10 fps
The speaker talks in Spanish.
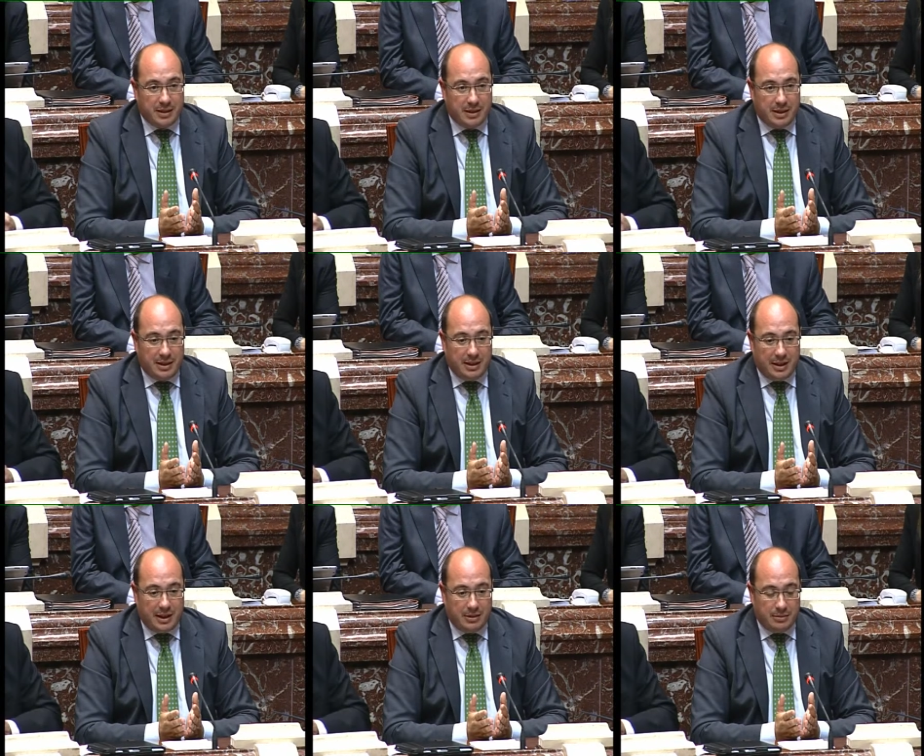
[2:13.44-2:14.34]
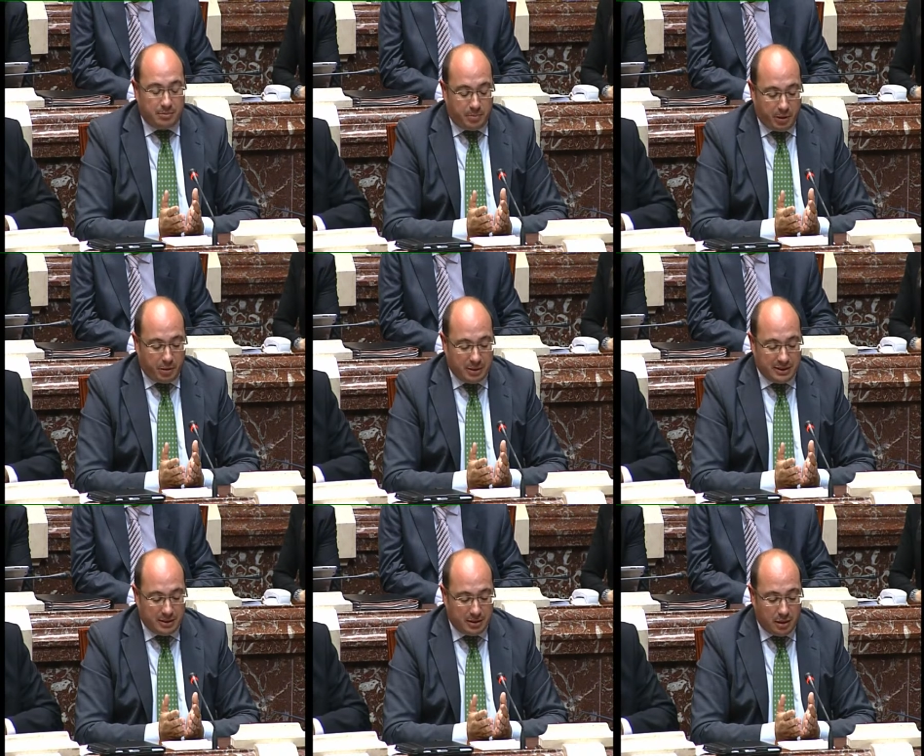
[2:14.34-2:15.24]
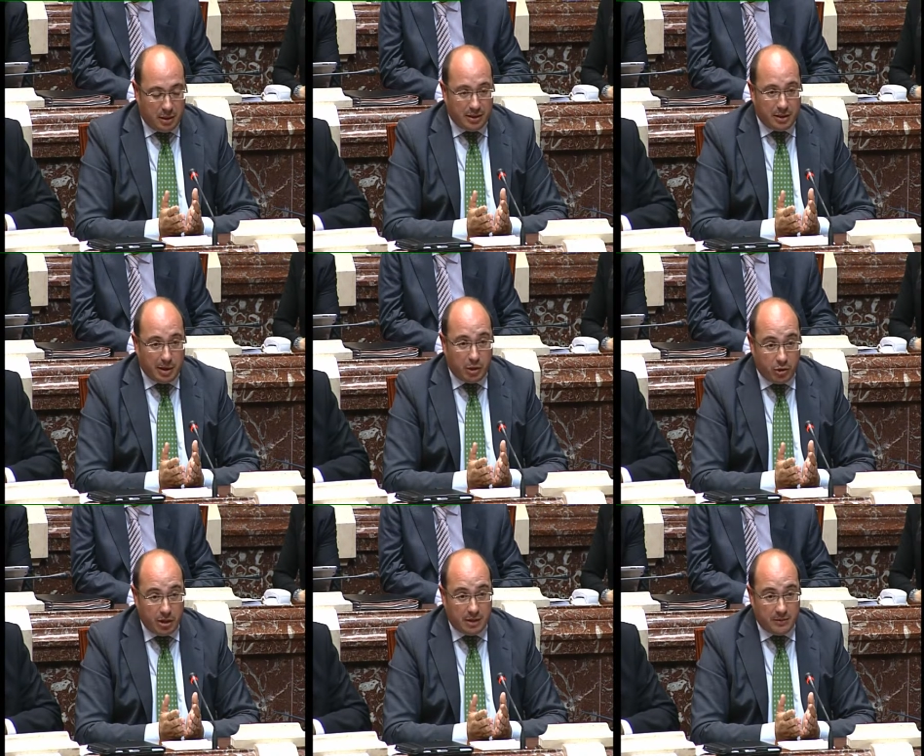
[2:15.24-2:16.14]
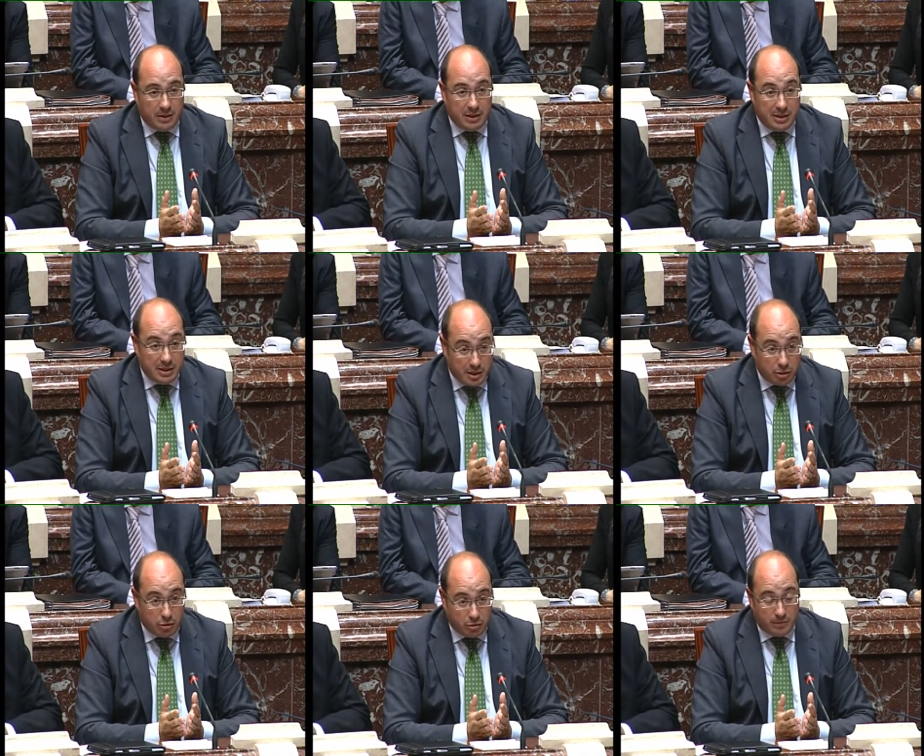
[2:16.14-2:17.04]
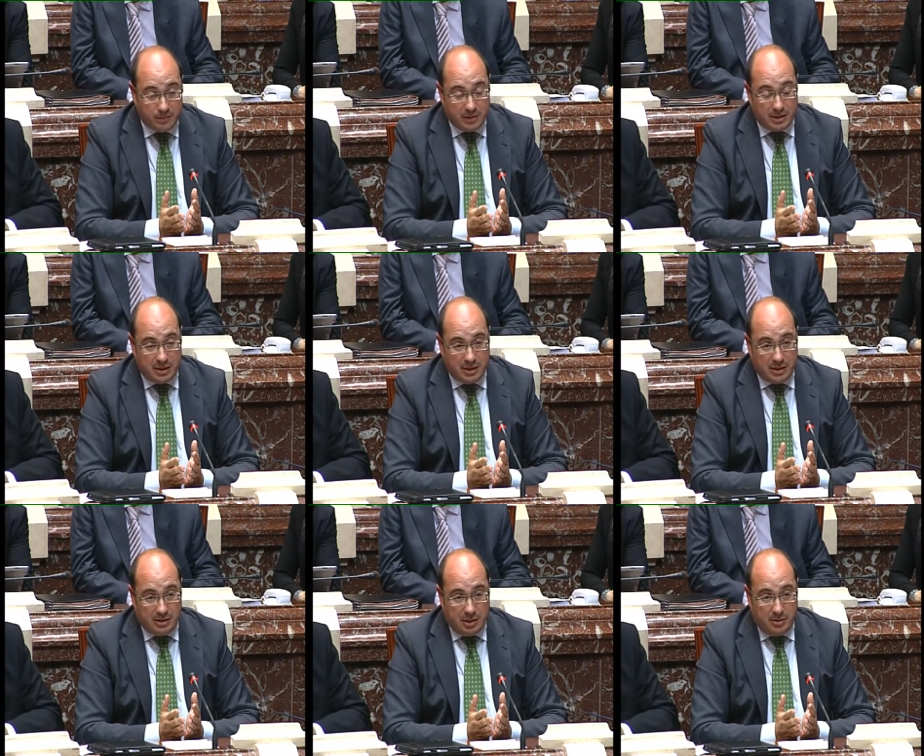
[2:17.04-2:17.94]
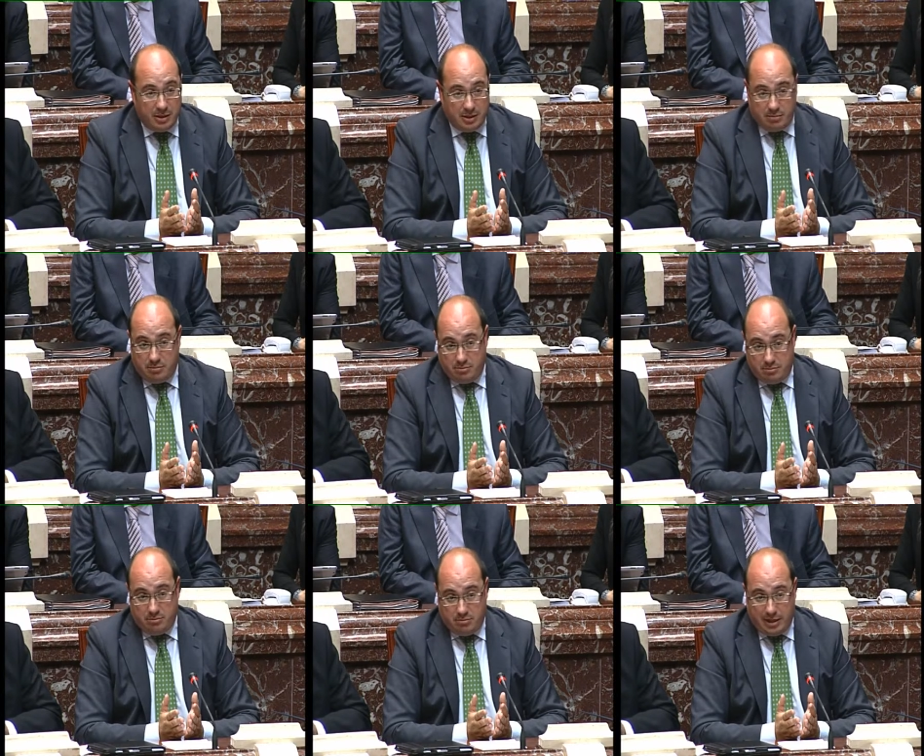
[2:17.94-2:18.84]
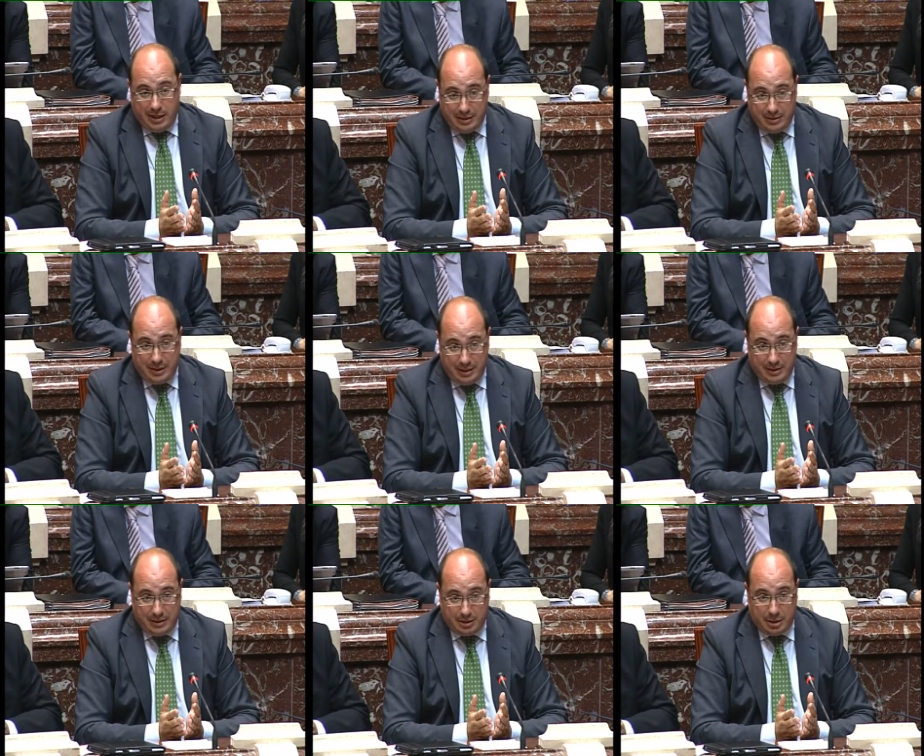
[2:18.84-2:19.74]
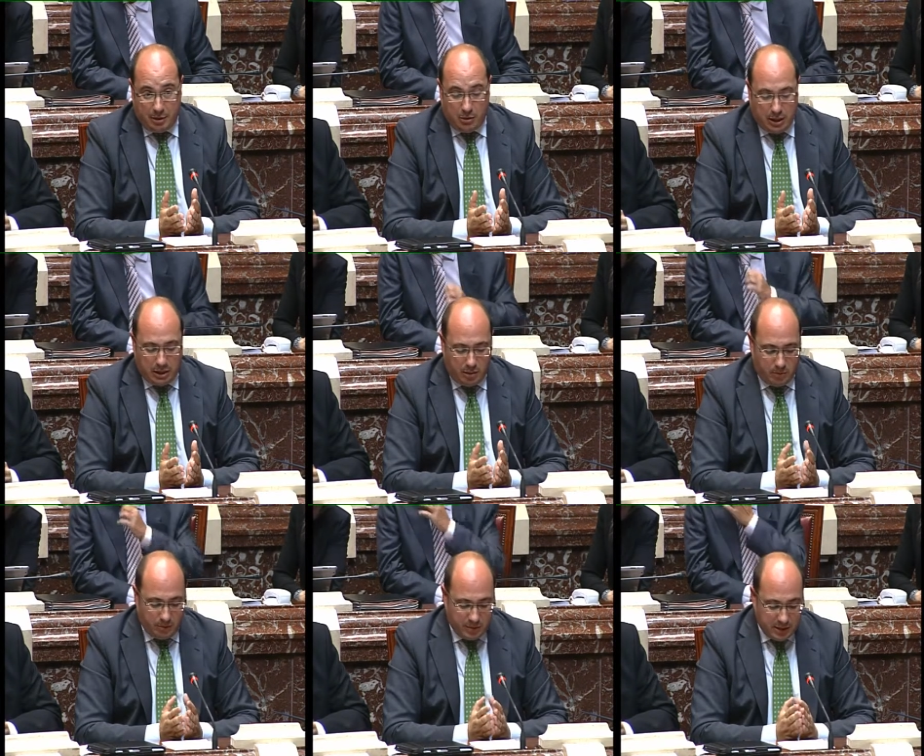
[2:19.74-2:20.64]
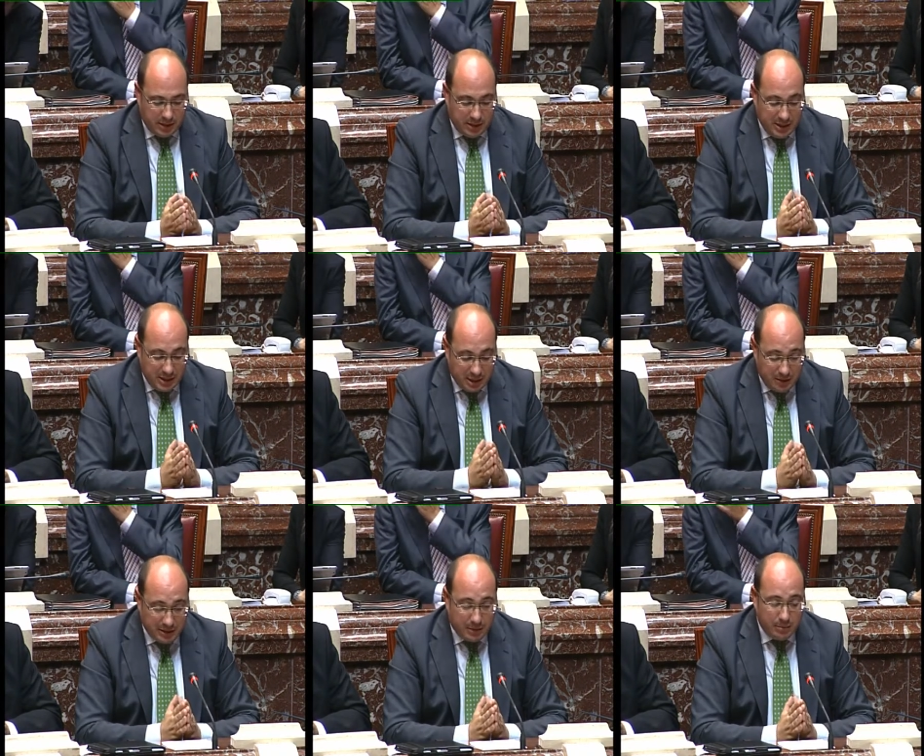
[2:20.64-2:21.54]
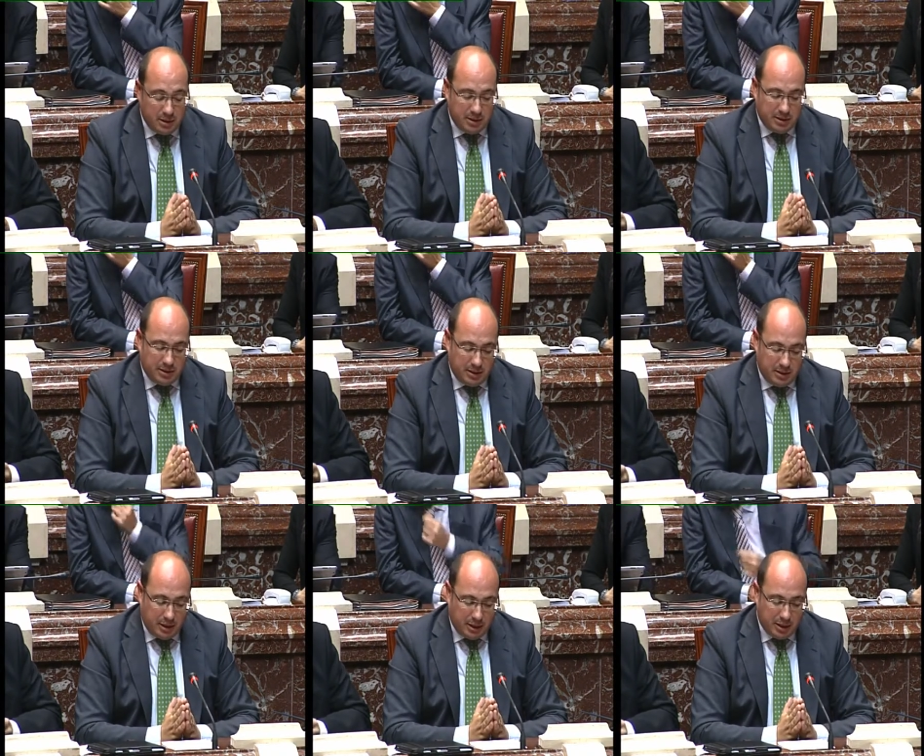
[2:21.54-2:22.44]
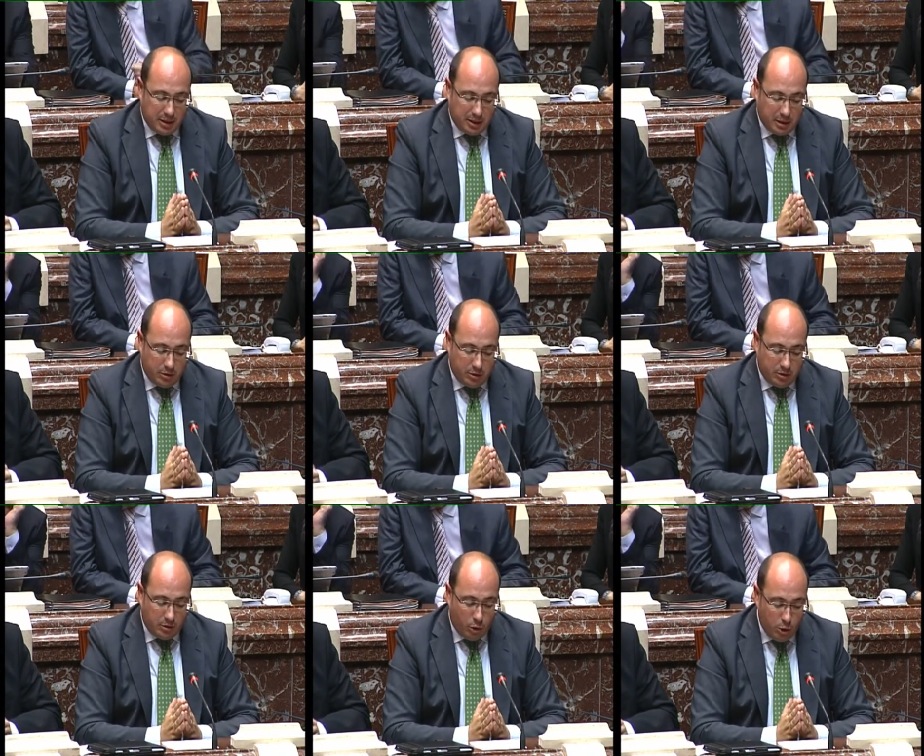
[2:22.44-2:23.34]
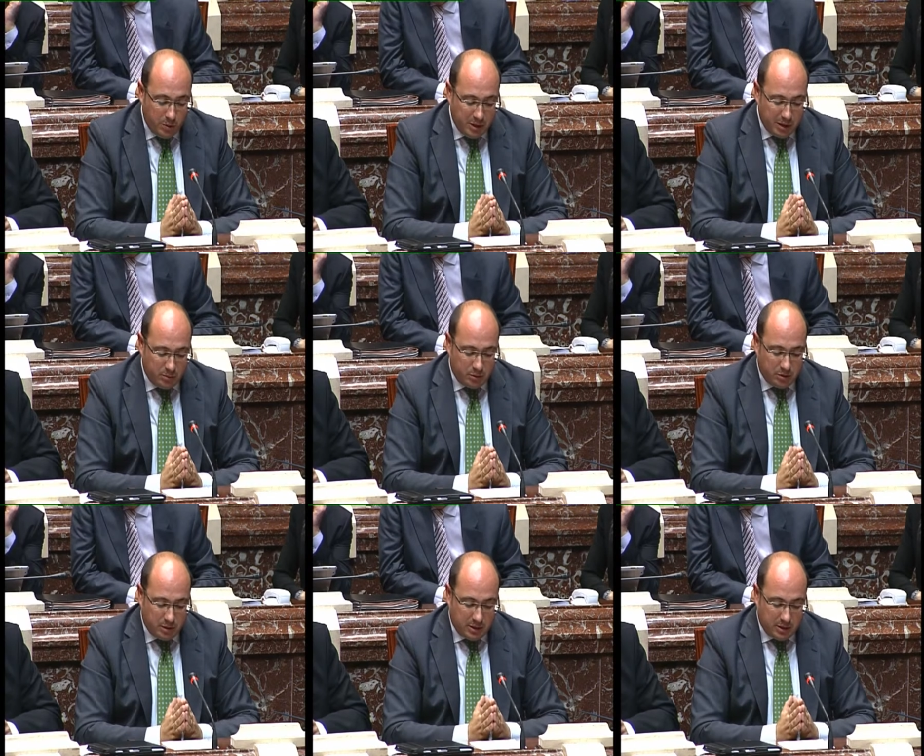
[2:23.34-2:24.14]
Eh, perdón, la tendencia es de mejoría y eso eh, debe mm, alentar el trabajo que hacemos y debe también hacer que no olvidemos